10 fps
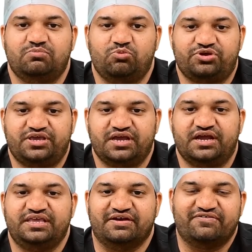
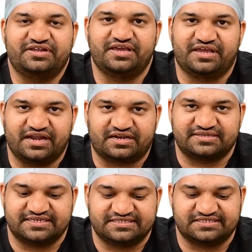ముఖ్యంగా ఎవరికి కేటర్
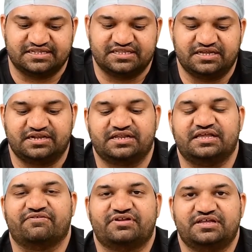చేస్తుంది అంటే
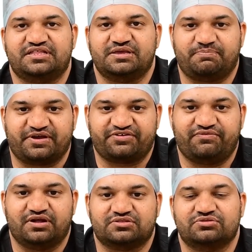ఎవరైతే
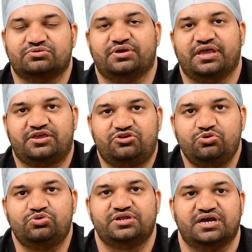పక్షవాతంతో
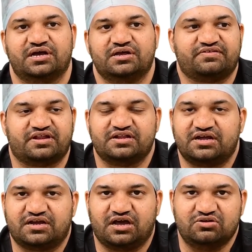ఎక్యూట్గా
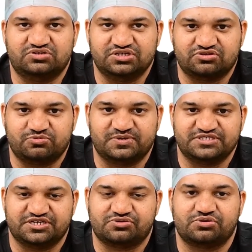సడన్గా కాళ్ళు చేతులు
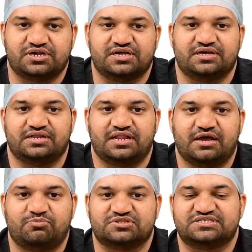పనిచేయకుండా
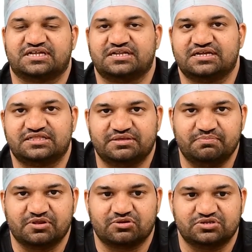లేకపోతే సడన్గా
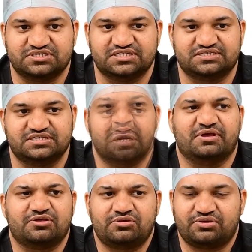తిమ్మిర్లు వచ్చేసి
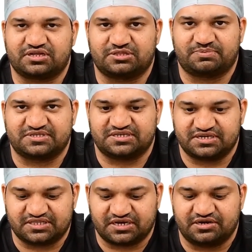మెదడులో రక్త
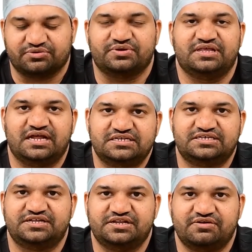ప్రసరణ తగ్గటం ఇలా
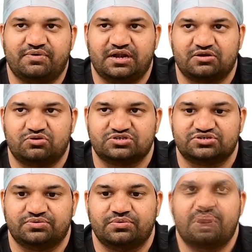జరిగిన వాళ్ళ
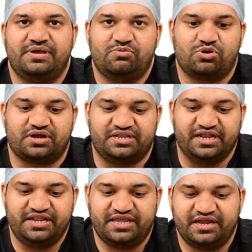కోసం మేము ఒక
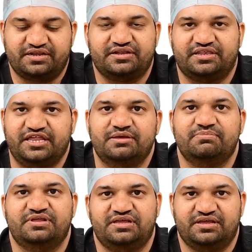డెడికేటెడ్
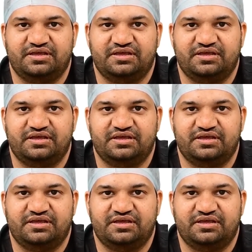టీమ్ని